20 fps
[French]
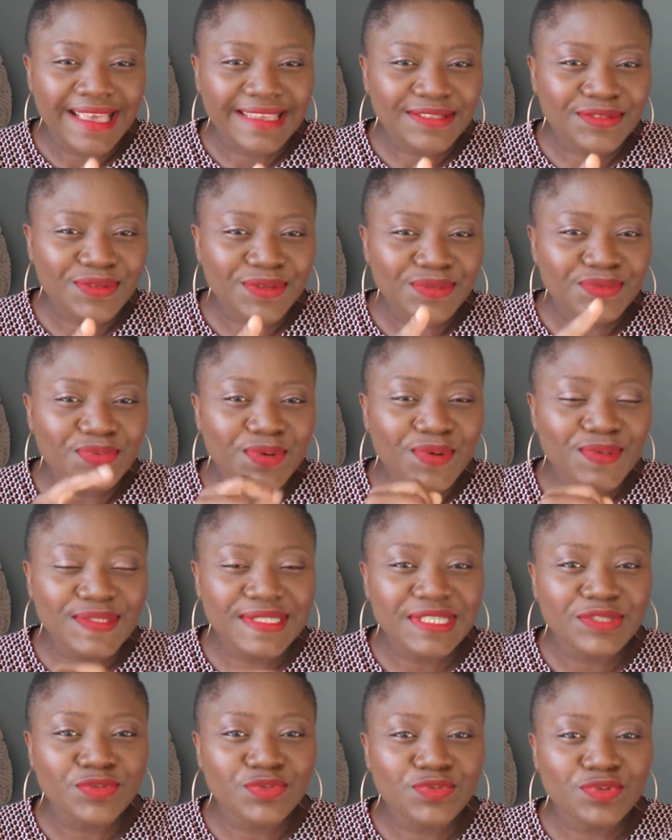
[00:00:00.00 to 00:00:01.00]
Est-ce que toi
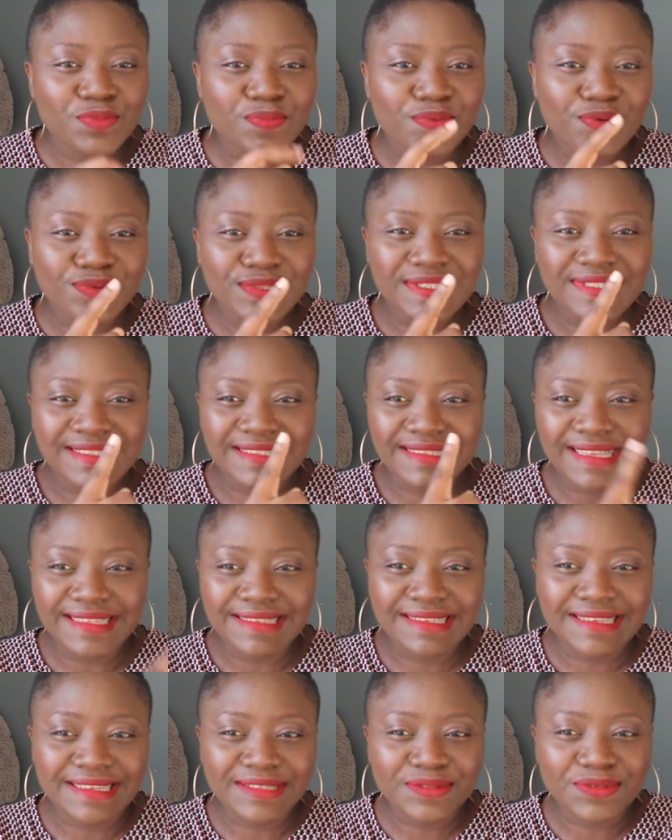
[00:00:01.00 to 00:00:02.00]
aussi tu te poses
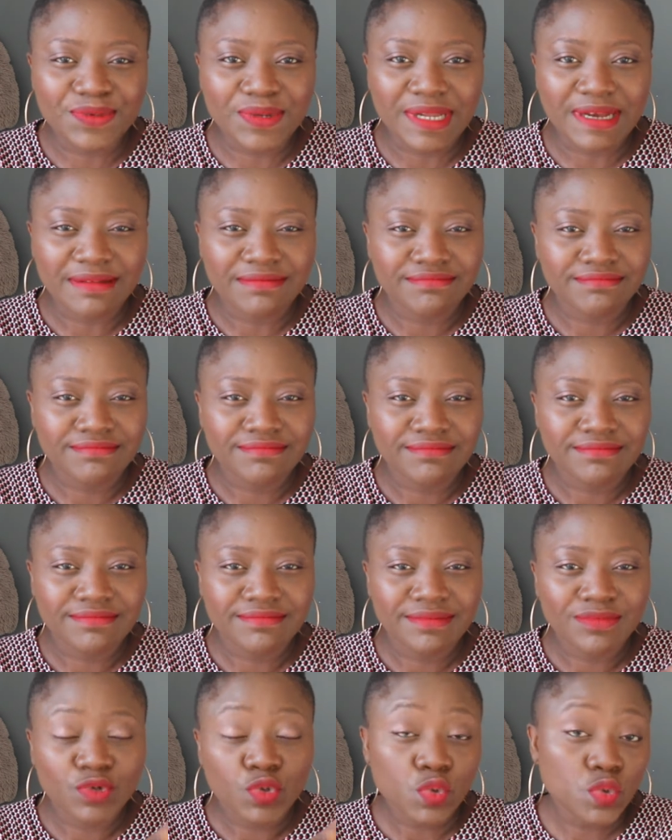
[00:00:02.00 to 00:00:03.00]
cette question-là
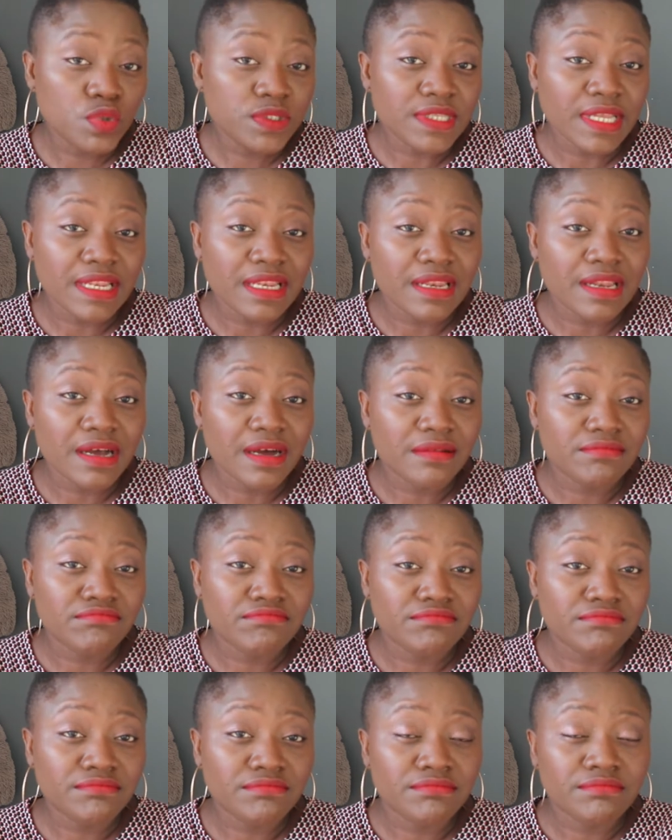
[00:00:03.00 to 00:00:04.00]
Ou celle-là
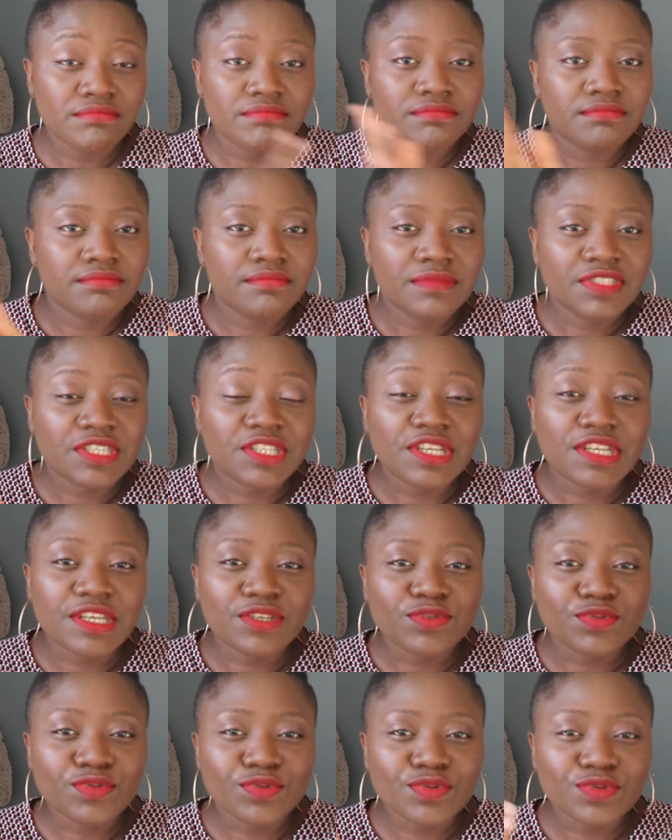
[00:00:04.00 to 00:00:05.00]
C'est des
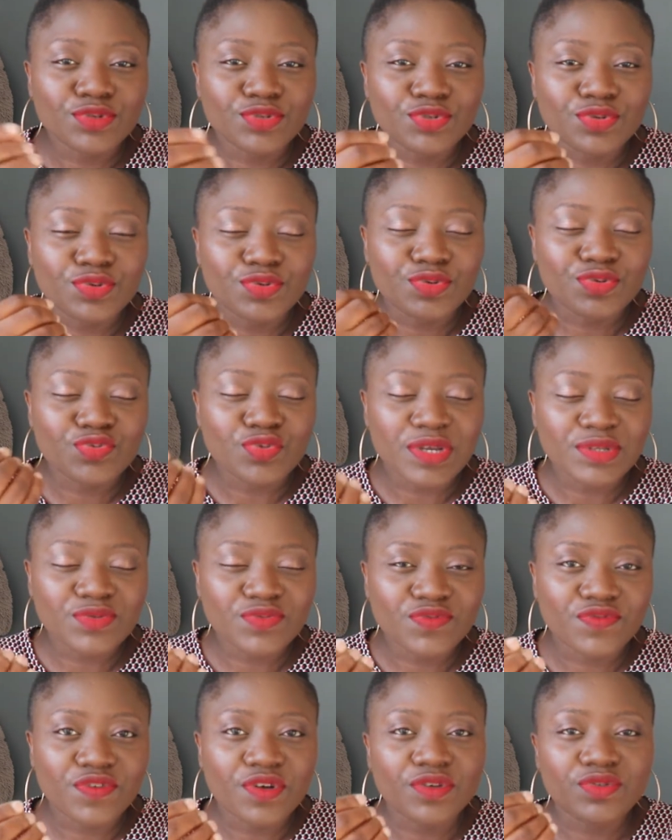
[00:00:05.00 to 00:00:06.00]
questions que je reçois
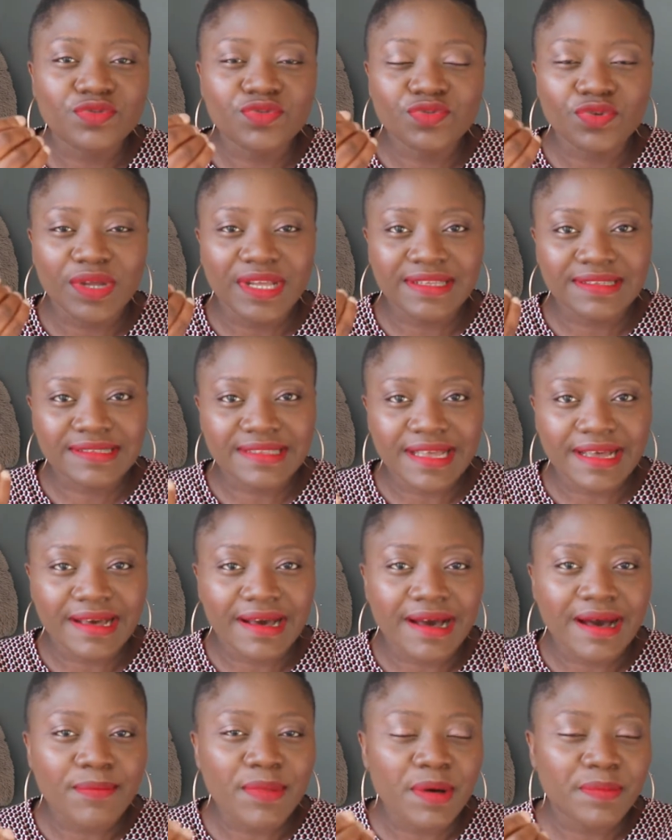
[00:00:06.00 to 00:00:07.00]
souvent sur
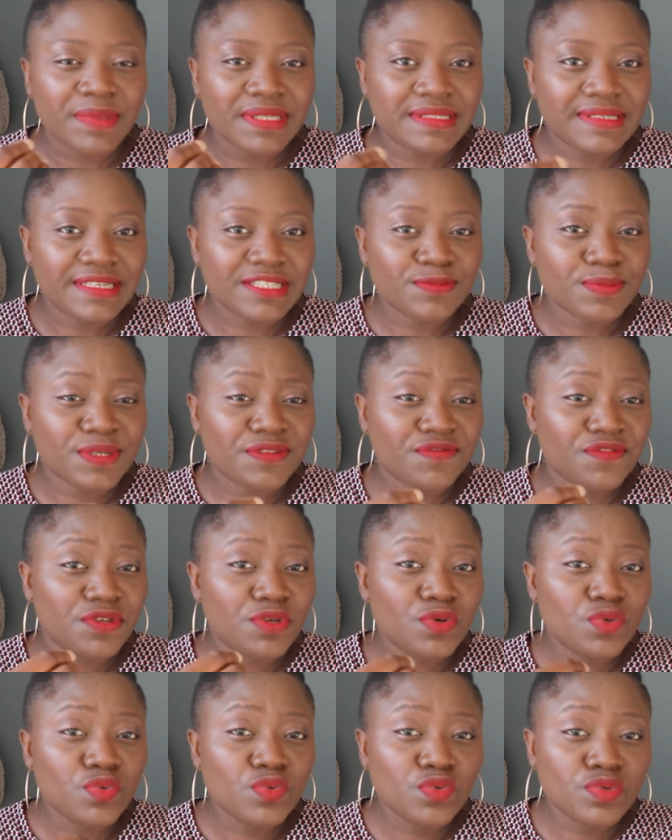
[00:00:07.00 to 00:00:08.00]
Instagram en message
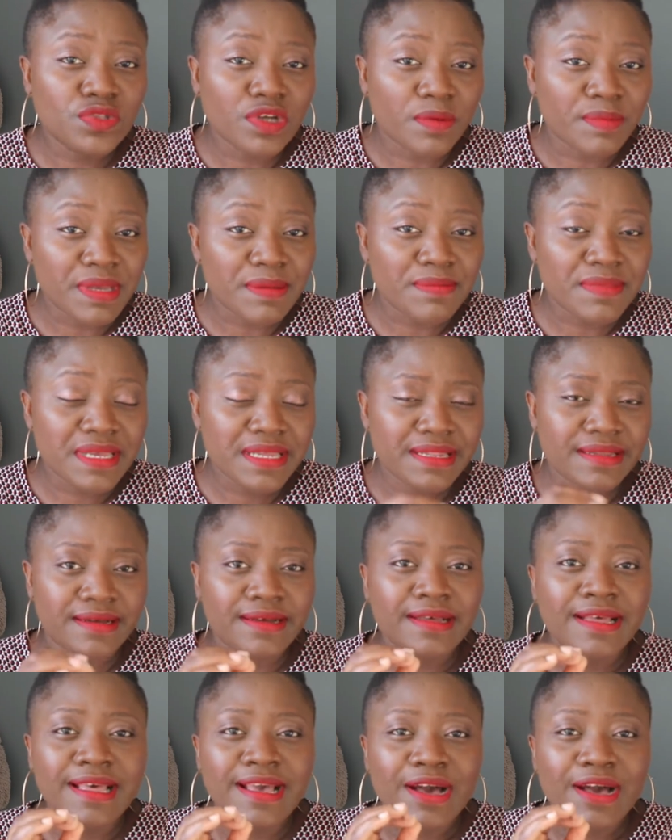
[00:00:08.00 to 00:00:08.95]
privé ou dans mes mails.